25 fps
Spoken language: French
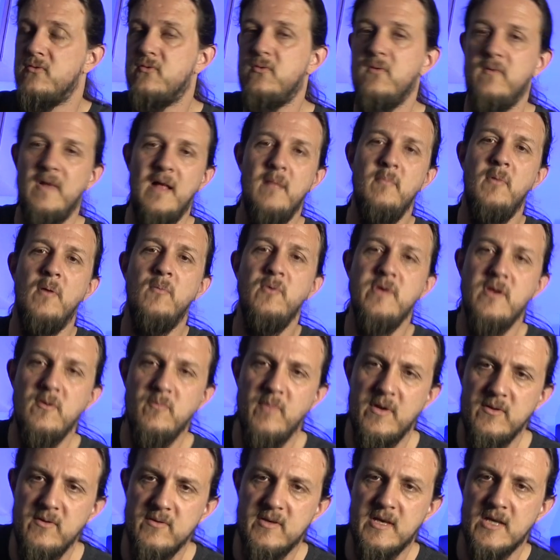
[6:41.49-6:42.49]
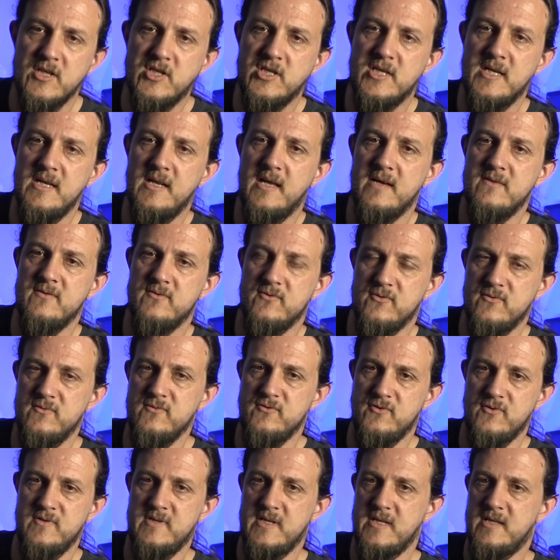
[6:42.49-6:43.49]
Sauf l'album où il y a eu Manu Katché, là, de
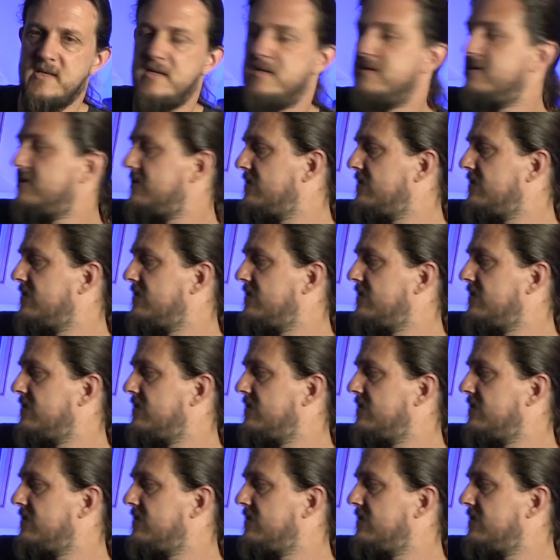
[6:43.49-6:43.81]
Joe Satriani.